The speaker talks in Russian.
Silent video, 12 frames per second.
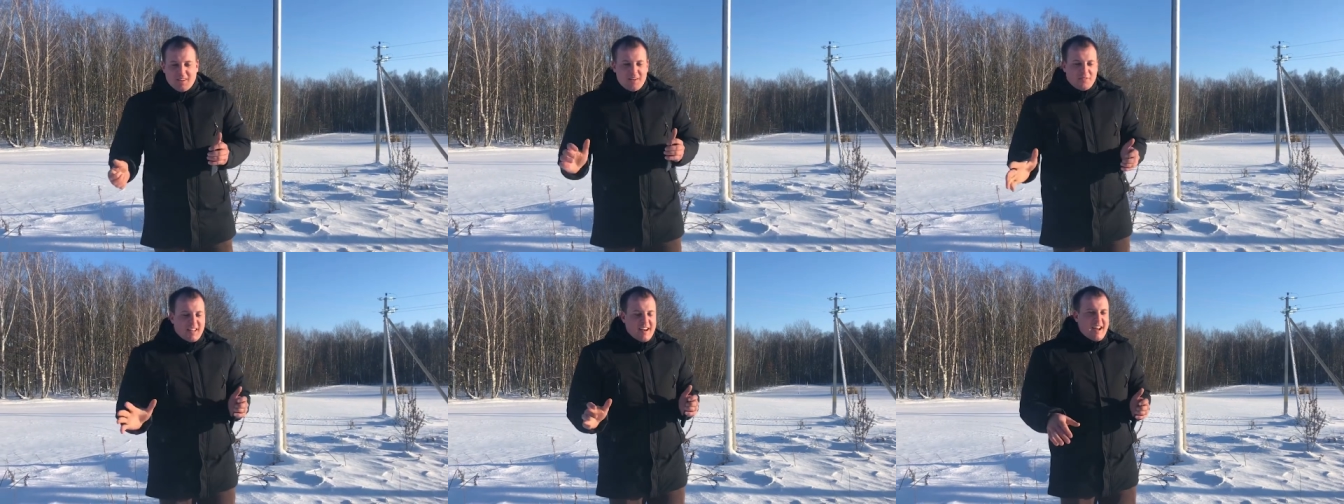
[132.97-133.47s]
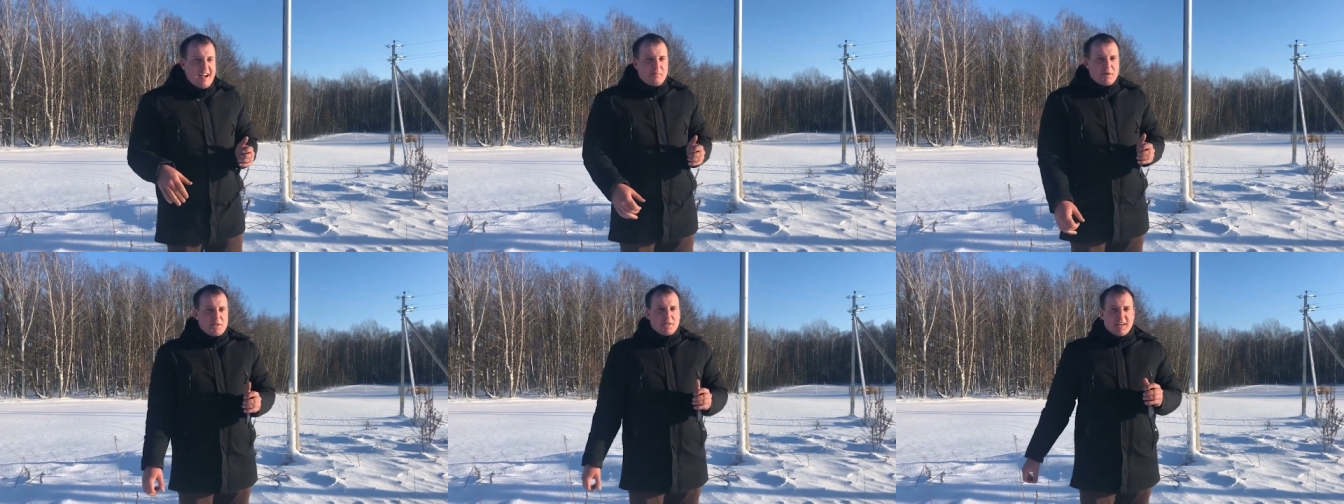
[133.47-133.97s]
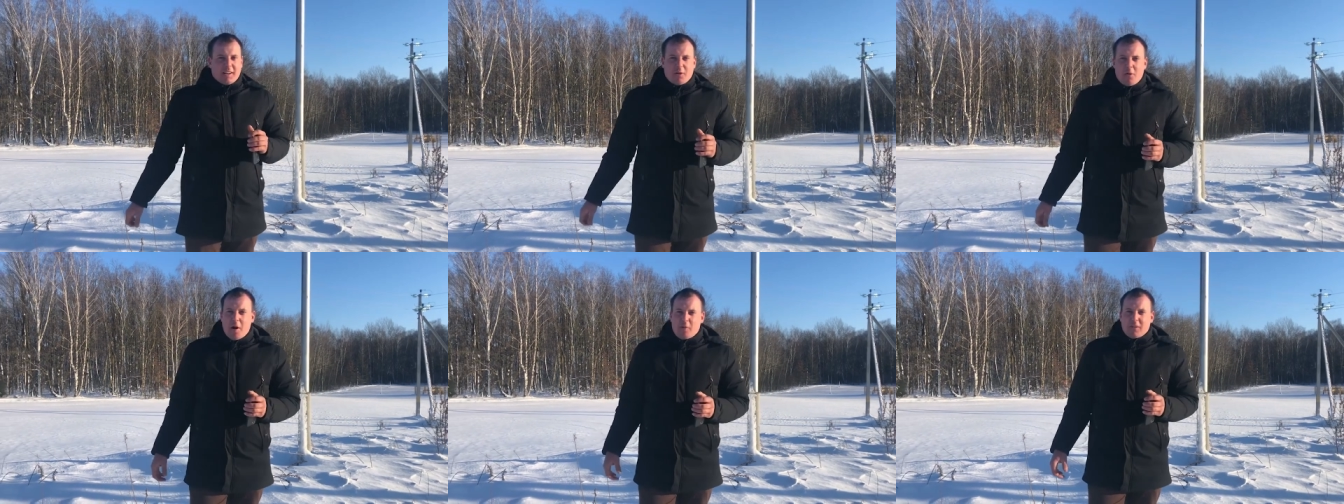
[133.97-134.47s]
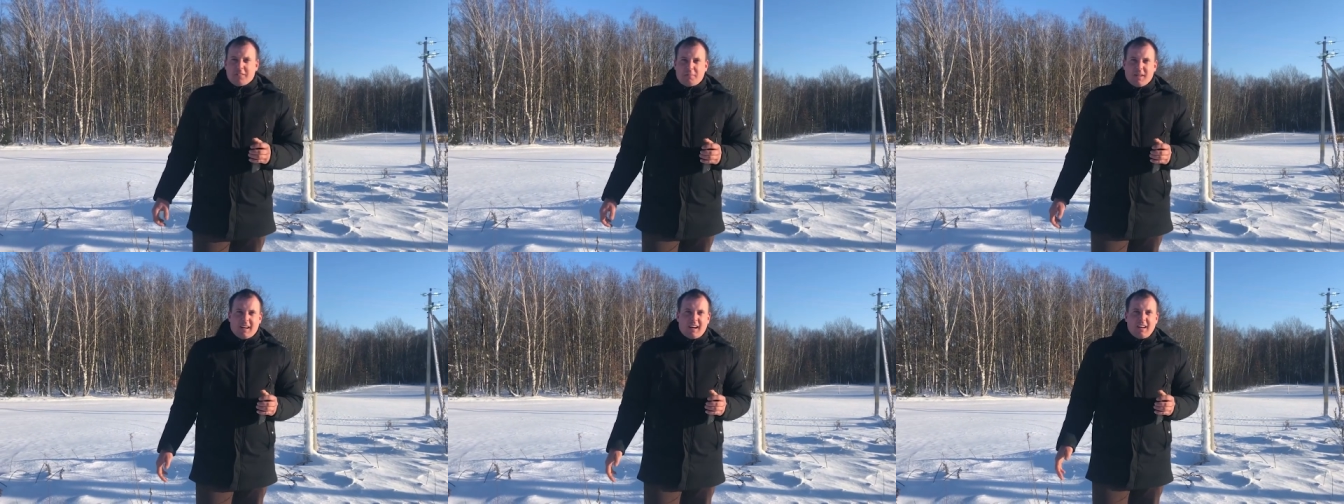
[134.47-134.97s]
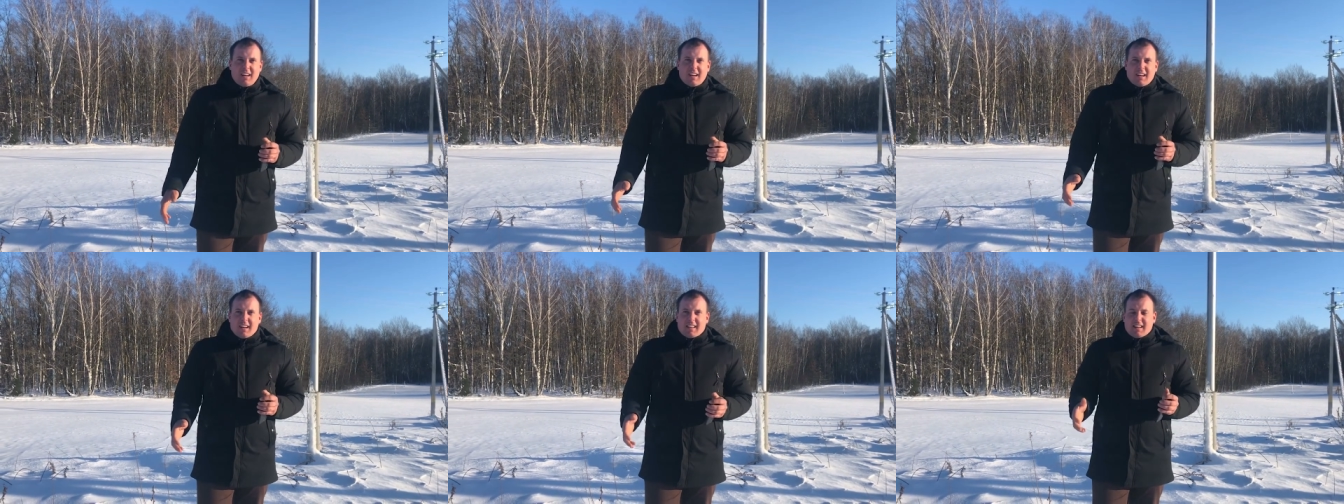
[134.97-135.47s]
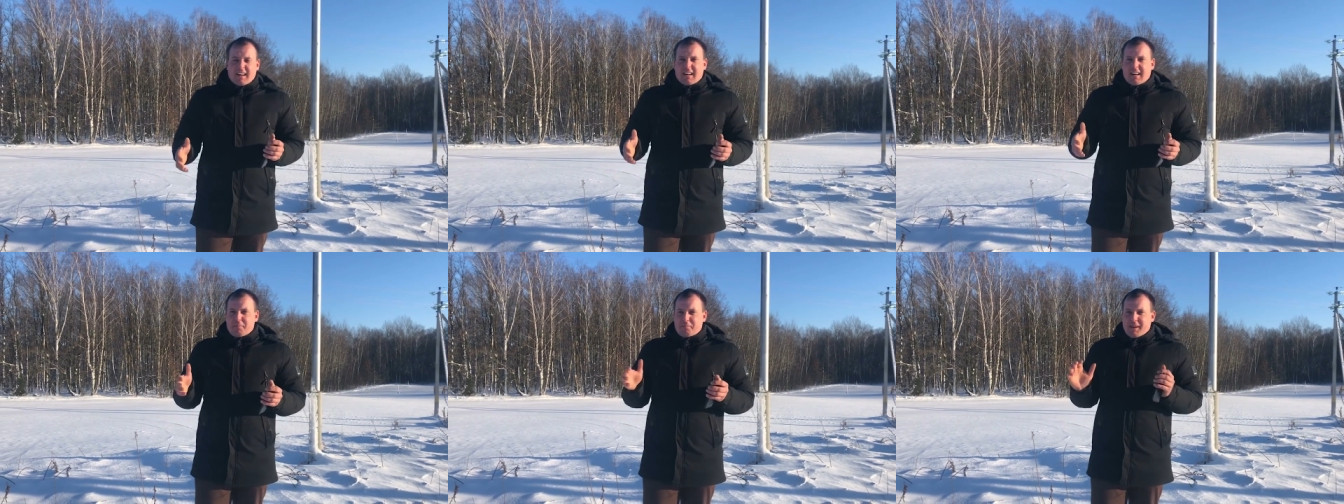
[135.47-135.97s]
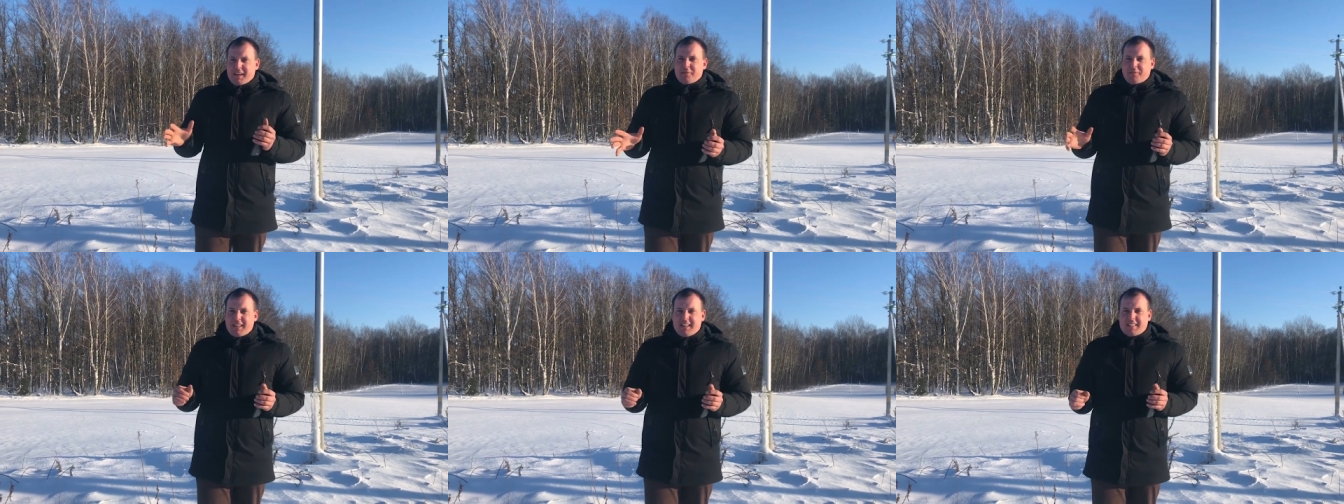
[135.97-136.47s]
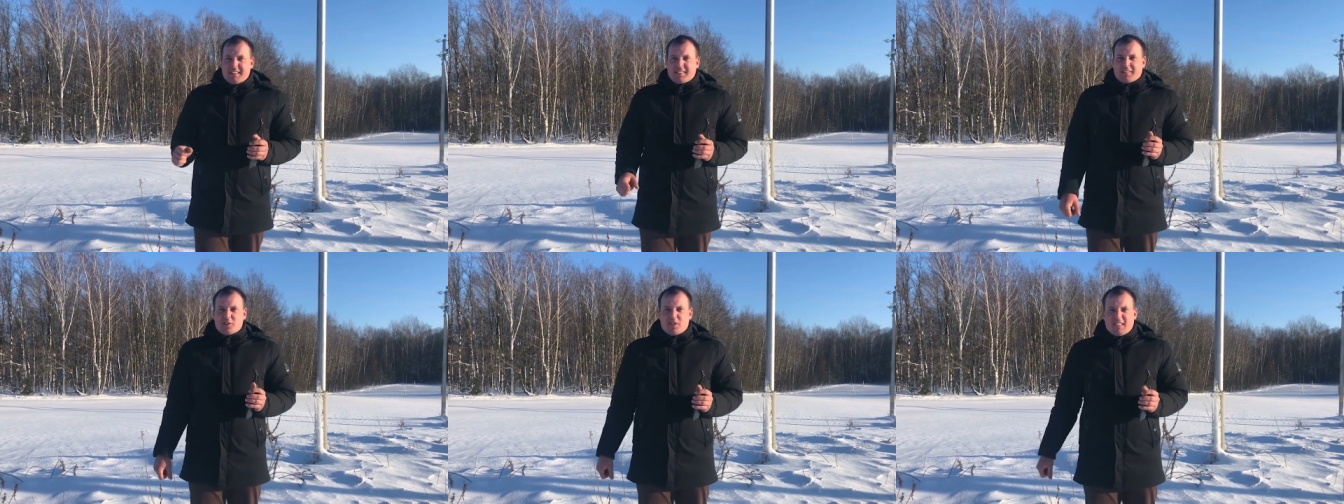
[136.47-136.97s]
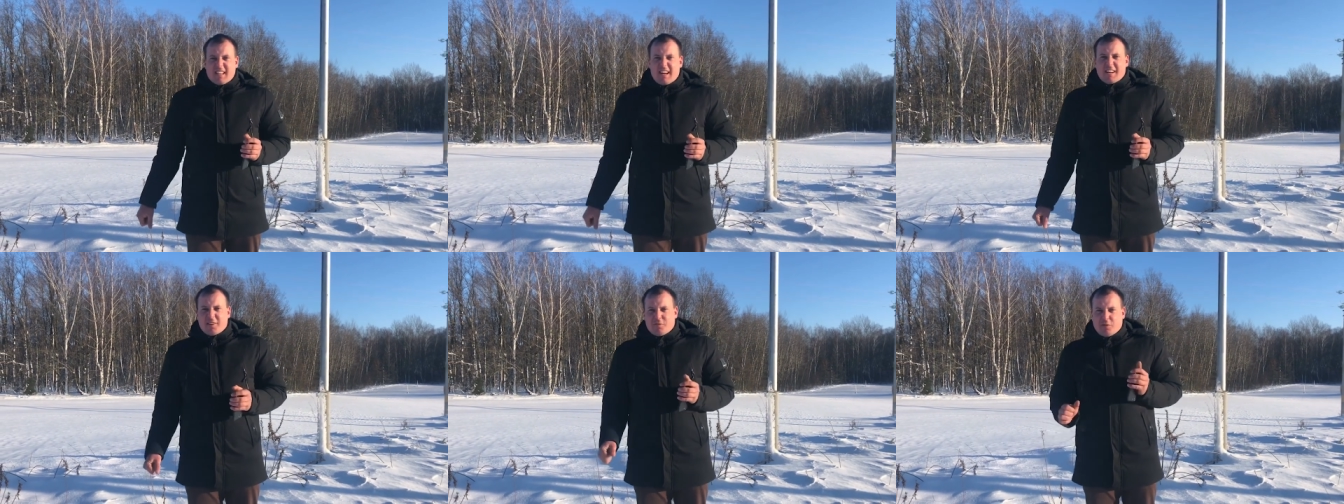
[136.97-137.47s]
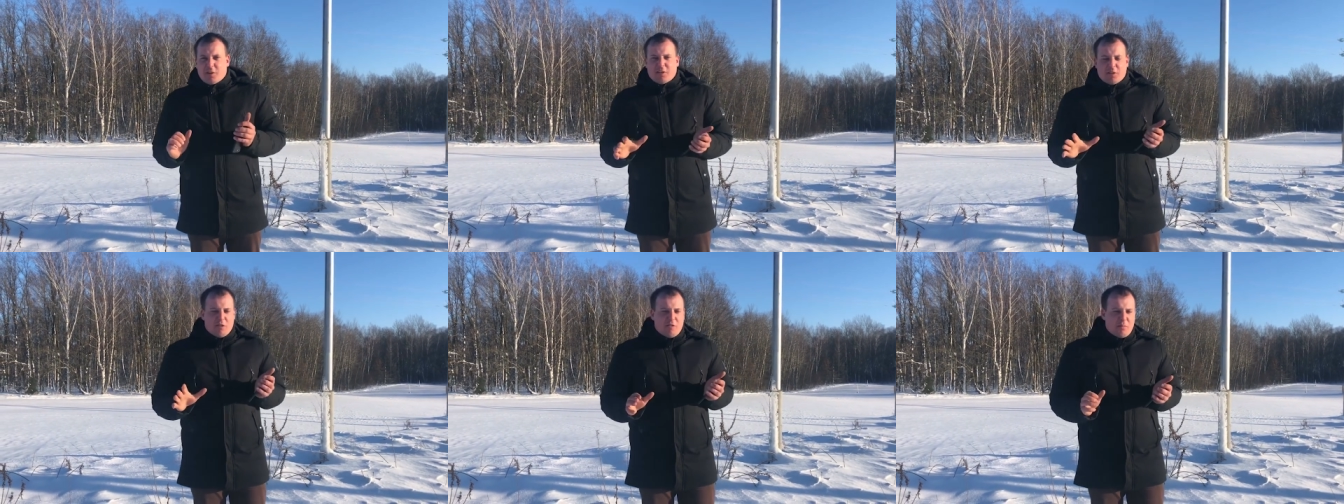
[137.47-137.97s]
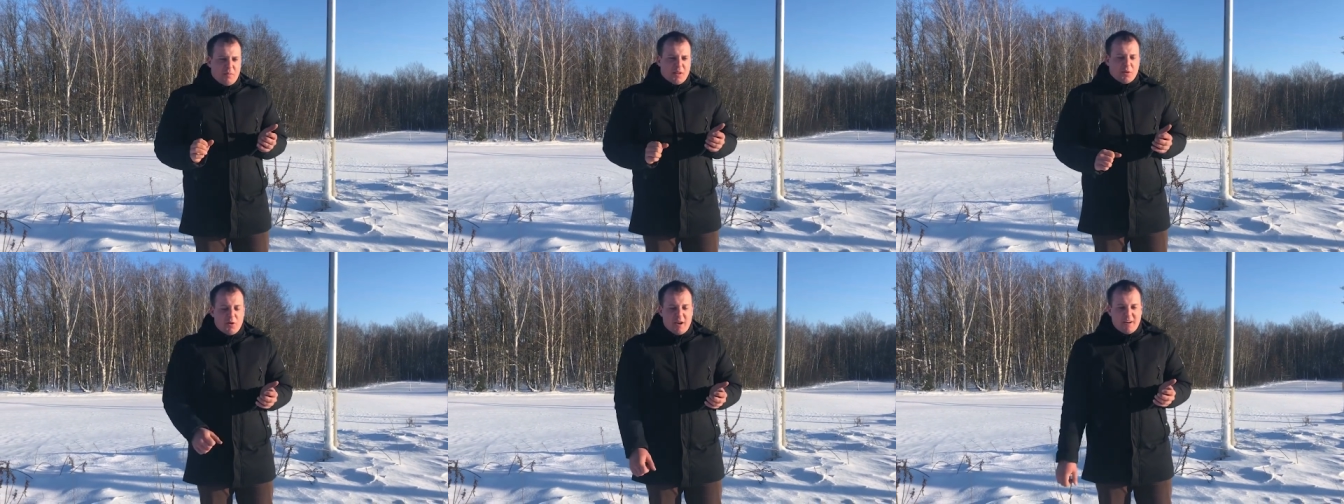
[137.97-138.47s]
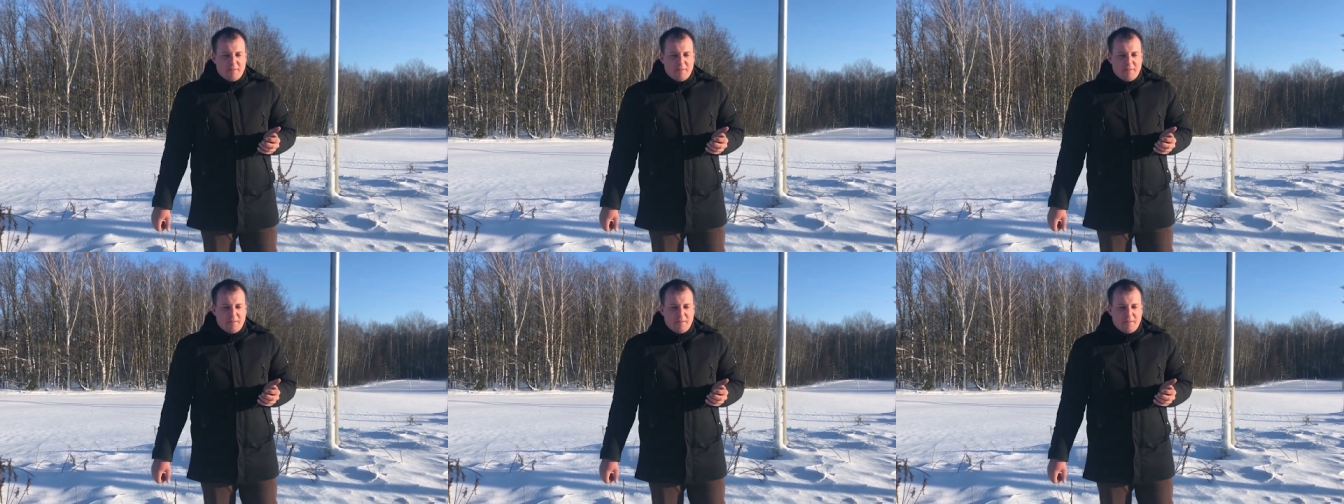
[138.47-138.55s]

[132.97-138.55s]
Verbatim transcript: Вторая машина, которая у нас была, это BMW 36 на двухлитровом моторе.